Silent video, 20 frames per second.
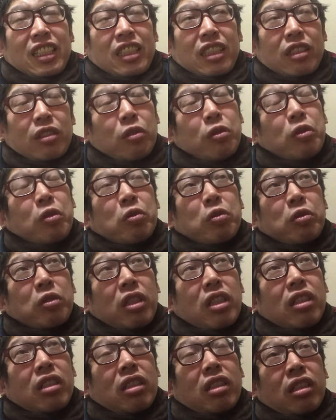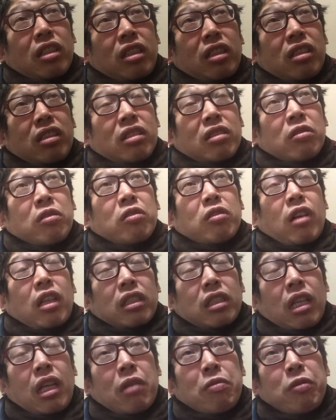そういうのをなんかすごく当
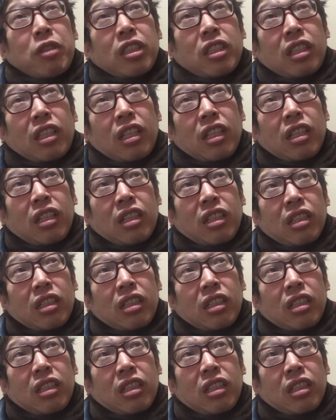てはめて